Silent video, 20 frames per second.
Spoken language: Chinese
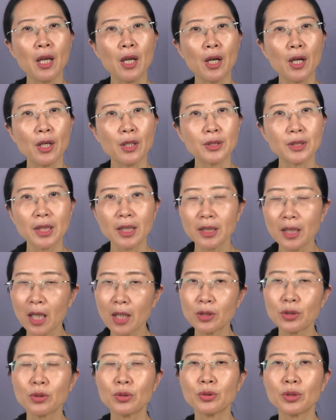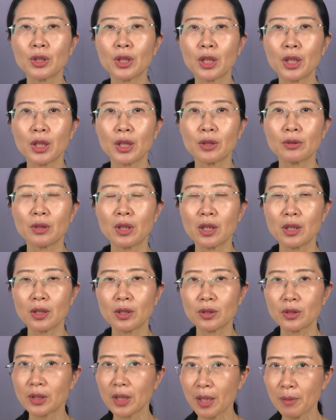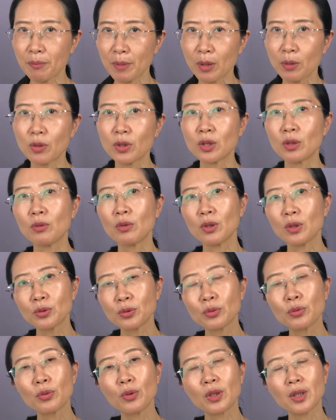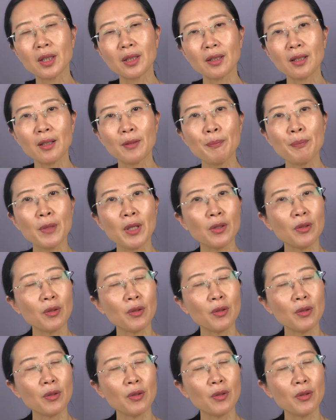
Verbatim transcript: 呃，在亚洲的呃，在美国生活的中国人呢，